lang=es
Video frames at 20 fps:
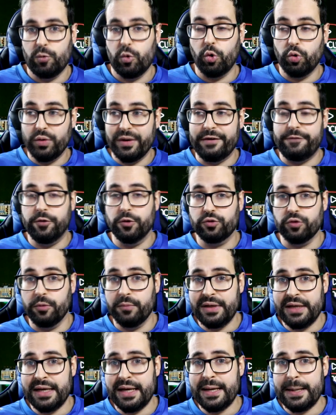Con una foto
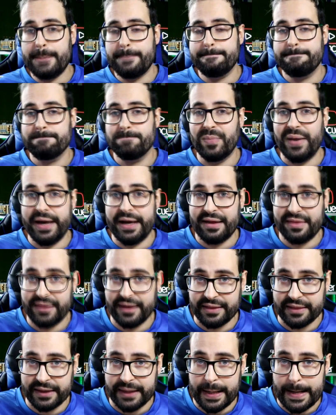mía,
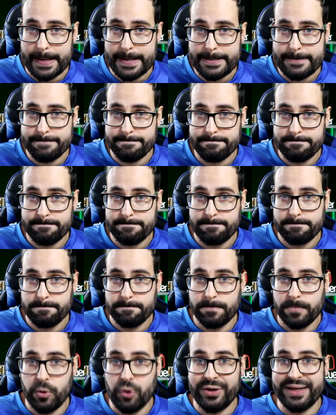etcétera.
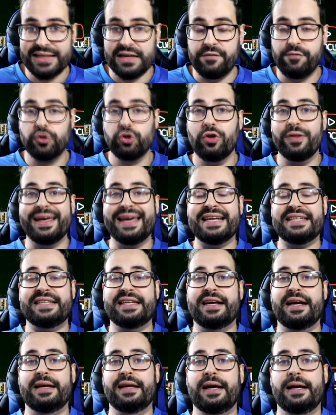¿No? Que es la foto de
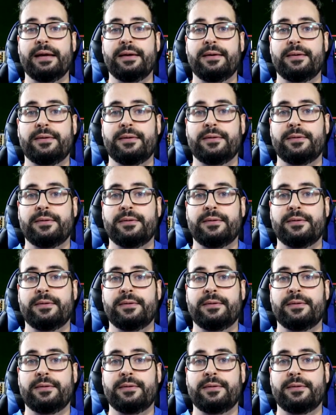este canal.